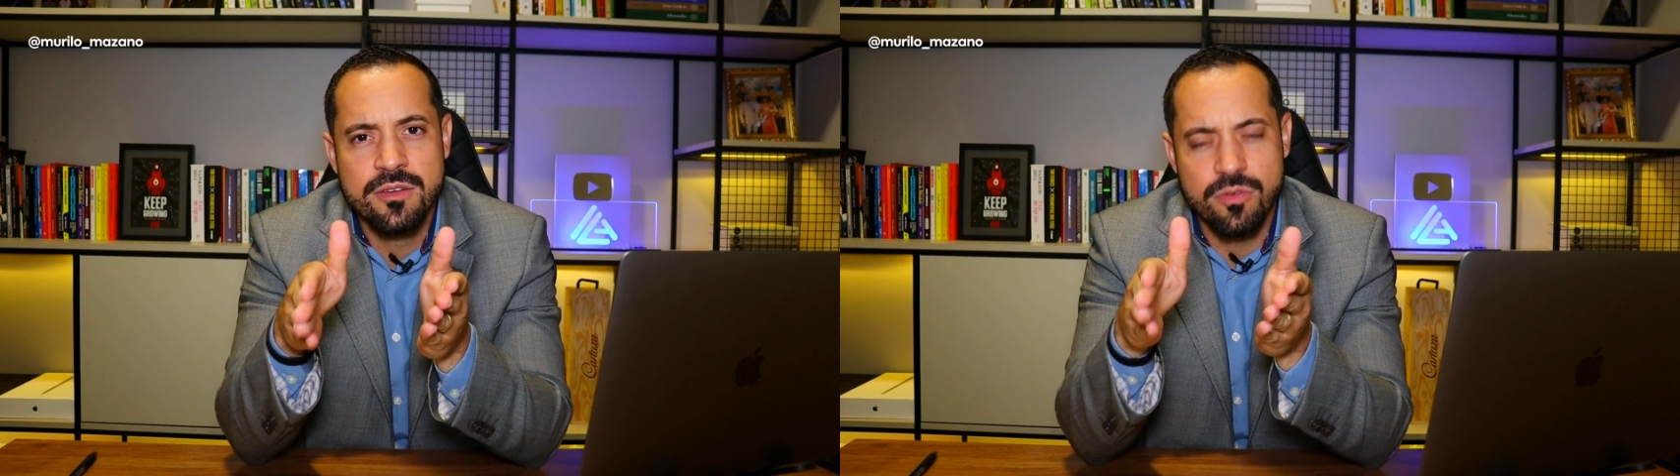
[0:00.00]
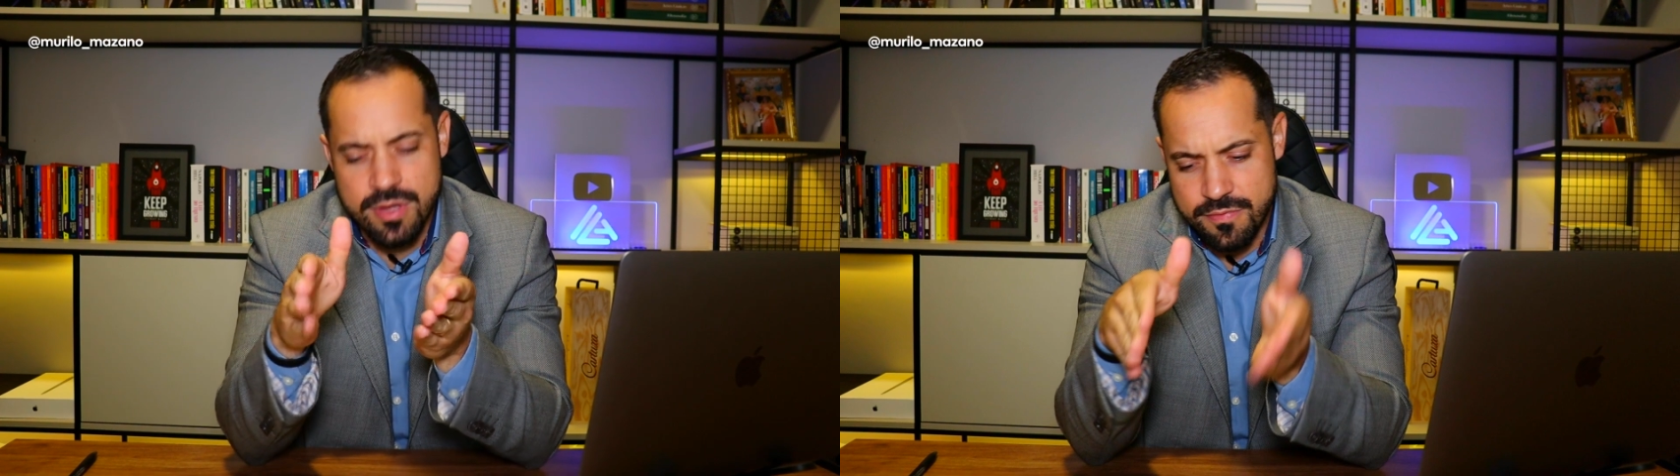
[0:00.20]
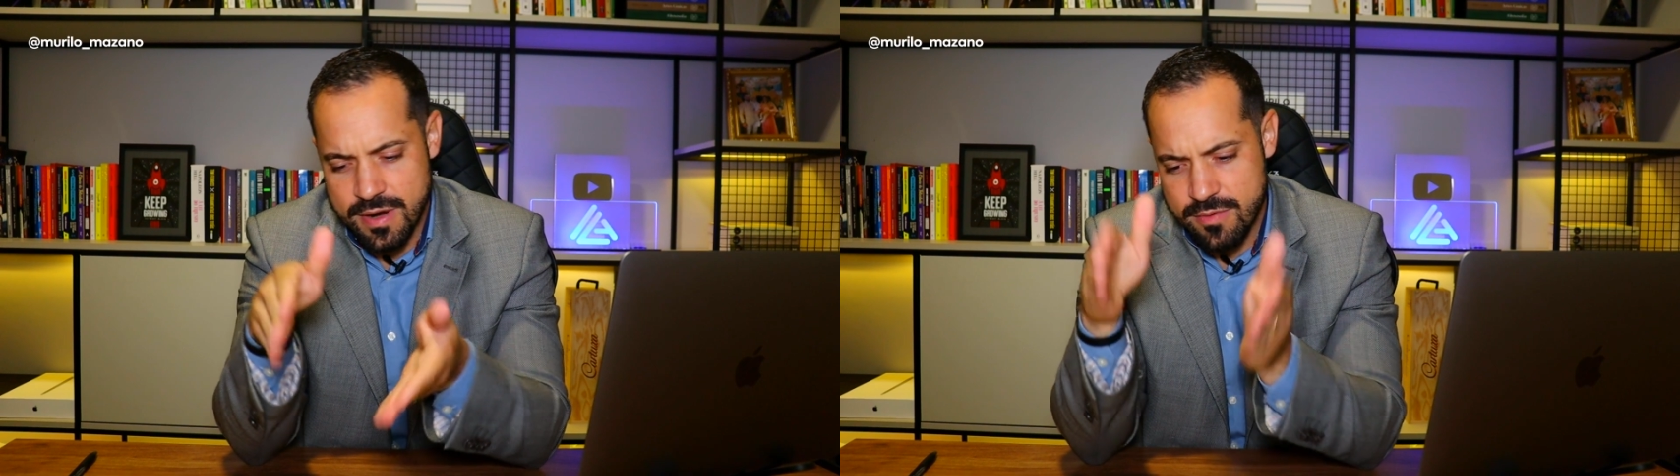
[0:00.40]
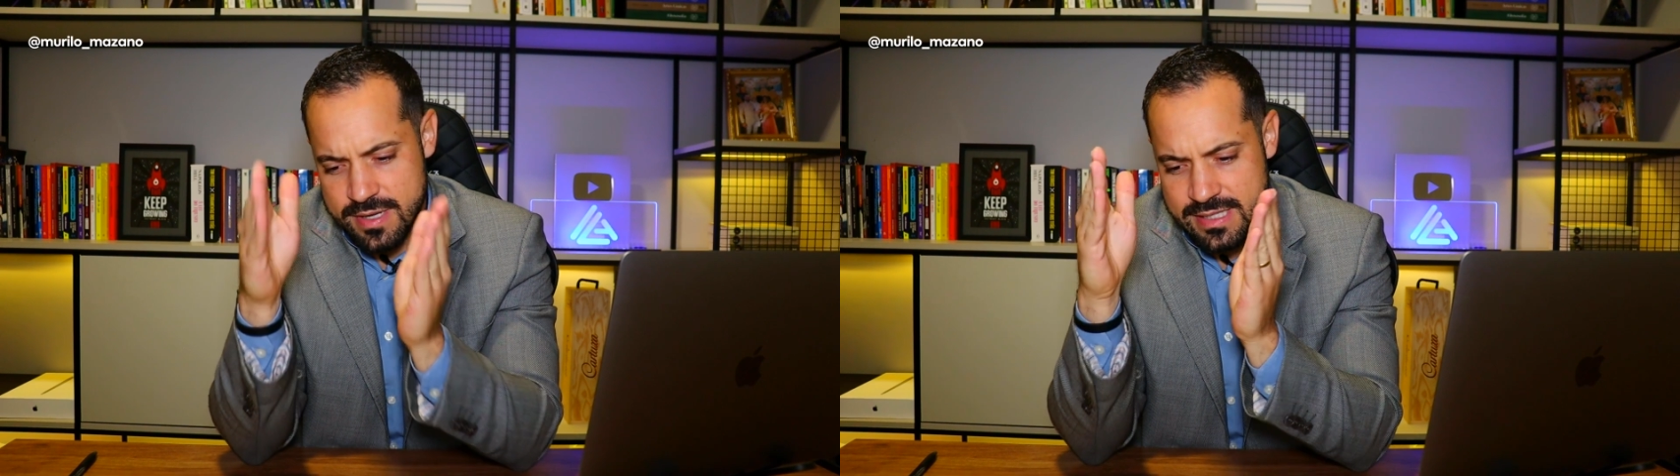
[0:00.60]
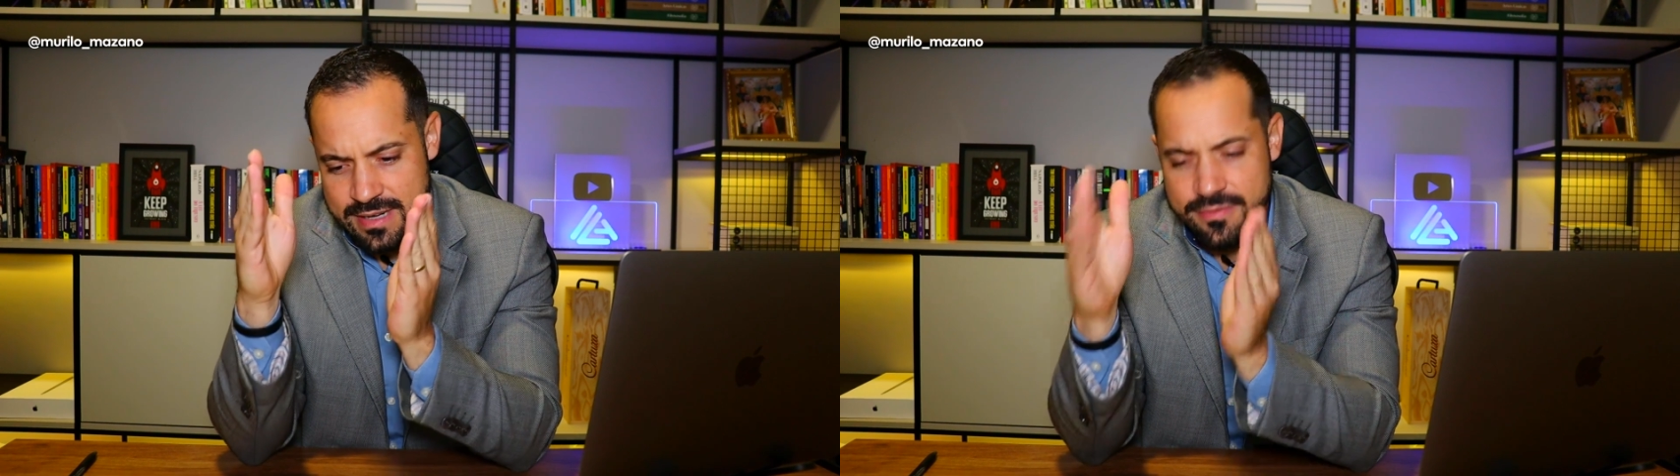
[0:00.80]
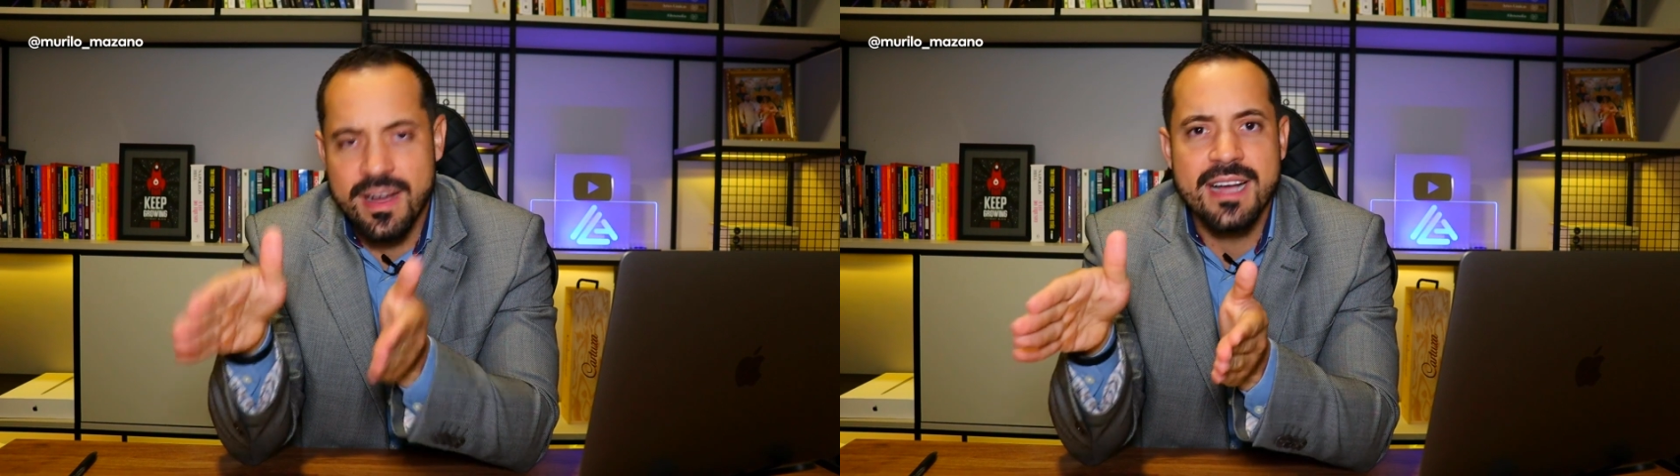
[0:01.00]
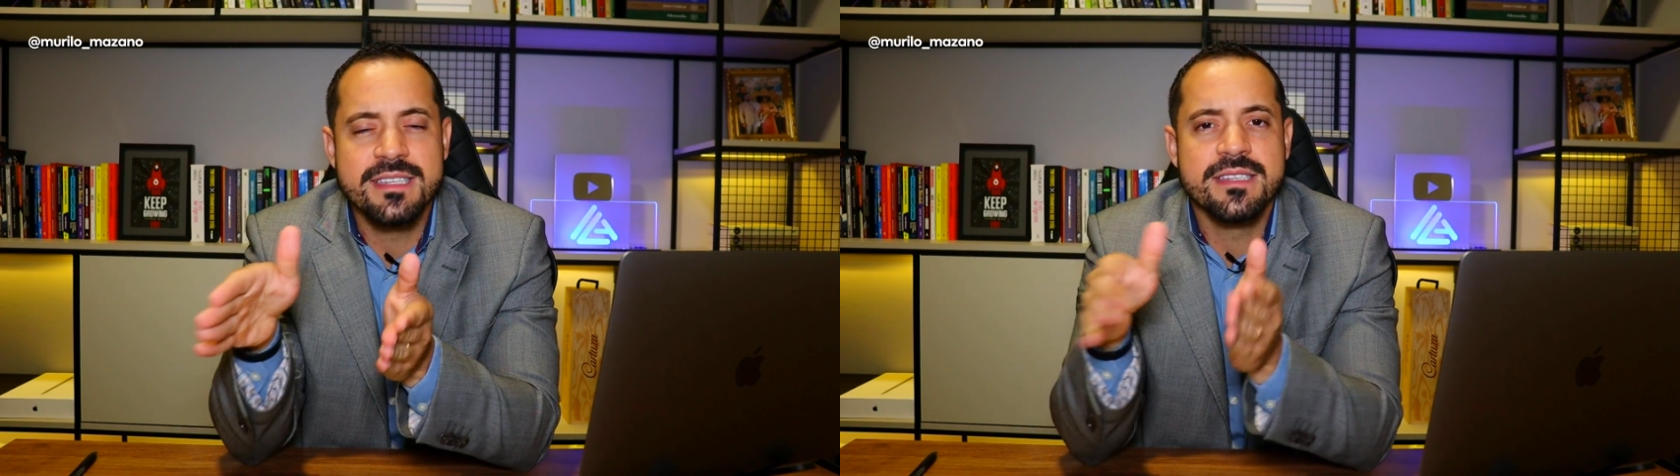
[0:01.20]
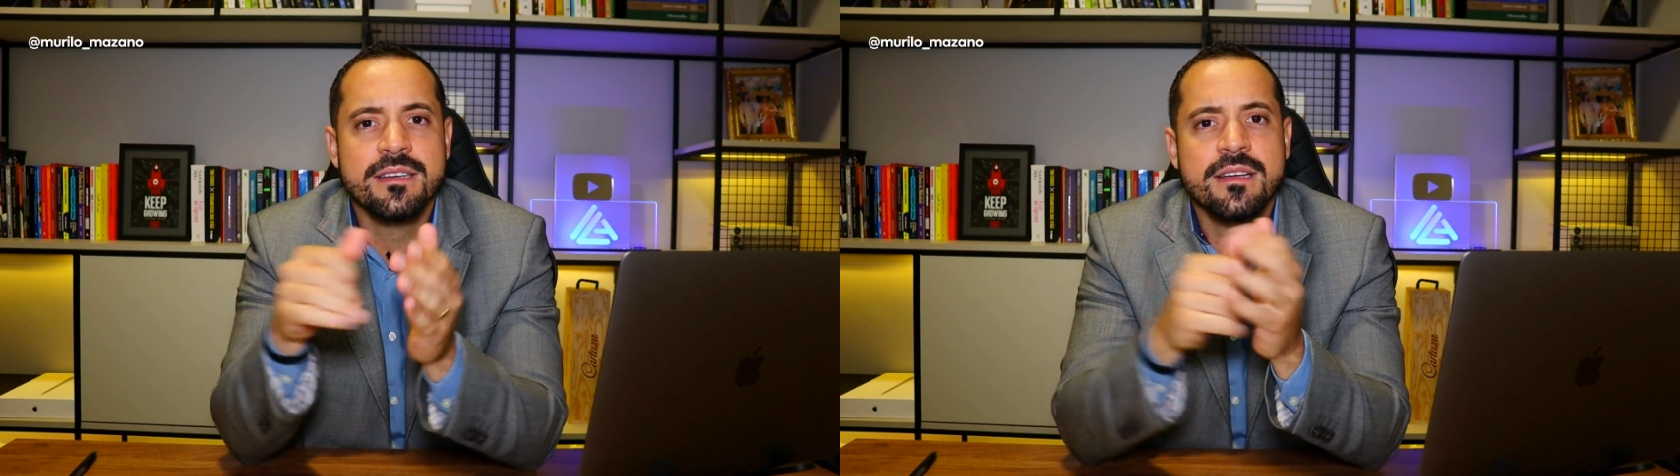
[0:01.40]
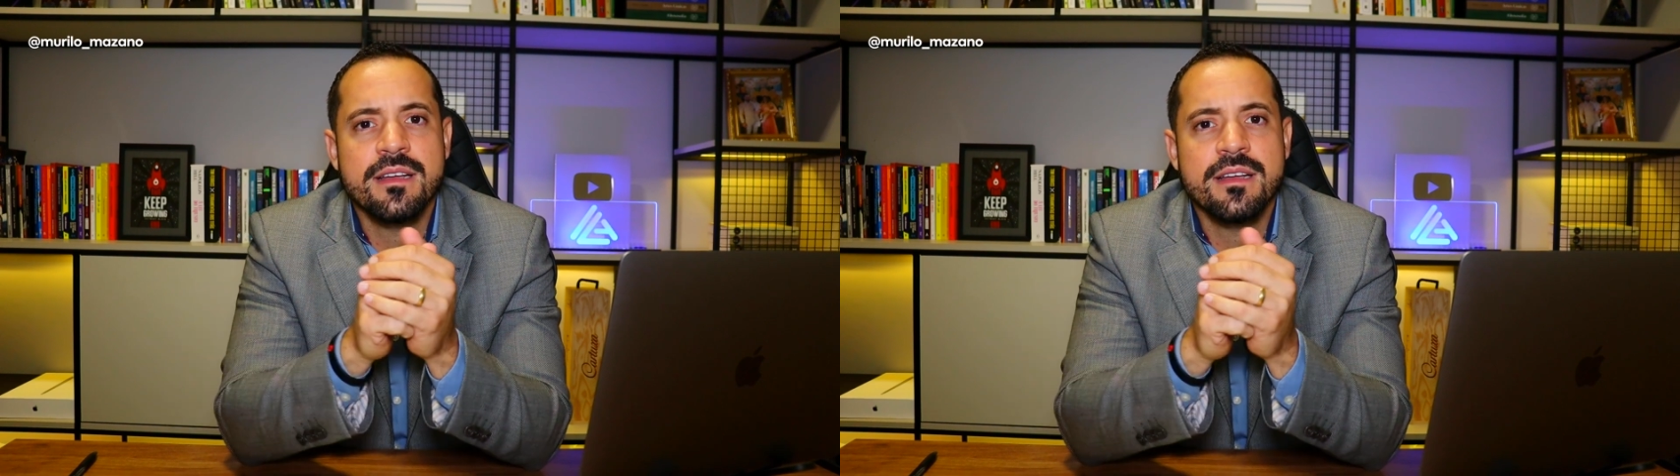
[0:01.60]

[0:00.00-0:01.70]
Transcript: com que frequência ela faz,